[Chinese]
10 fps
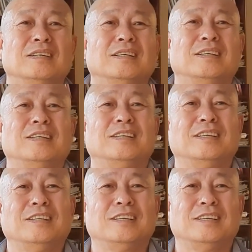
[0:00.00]

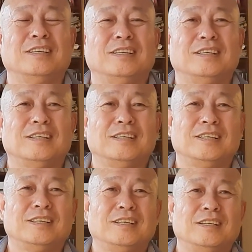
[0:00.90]

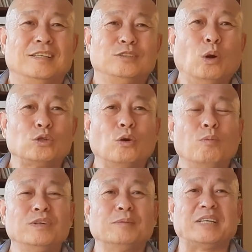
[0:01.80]
嗯，要求
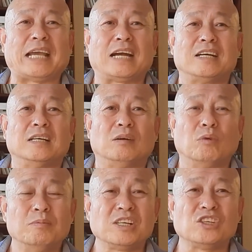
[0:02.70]
不那么严格。
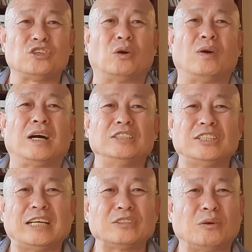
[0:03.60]
我们这个脚啊，一
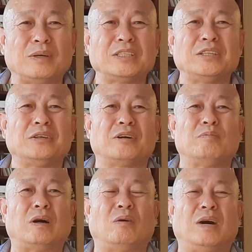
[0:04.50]
天到晚在地
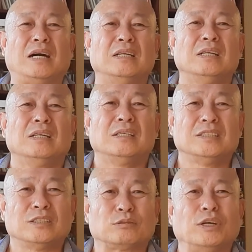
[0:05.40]
上跑啊，
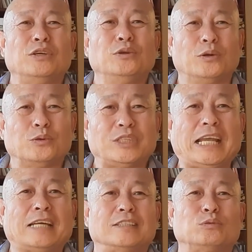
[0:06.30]
那所以要有
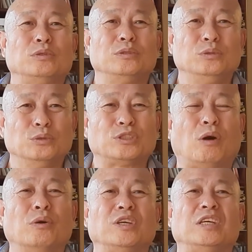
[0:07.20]
垫子，就有
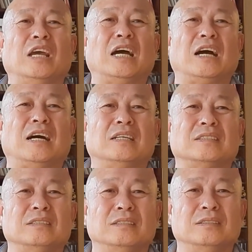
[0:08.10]
草鞋啊，
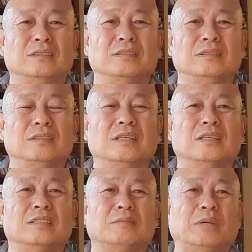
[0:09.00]
那那那
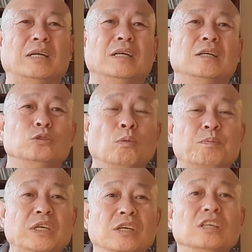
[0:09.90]
个什么，用
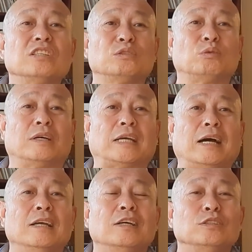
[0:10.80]
皮子做的。
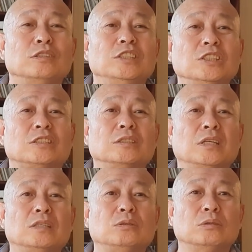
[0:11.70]
意思
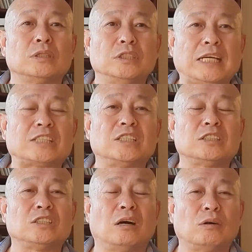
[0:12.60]
呢，就是也是
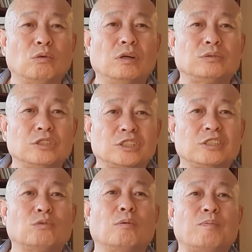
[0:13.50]
像获取食物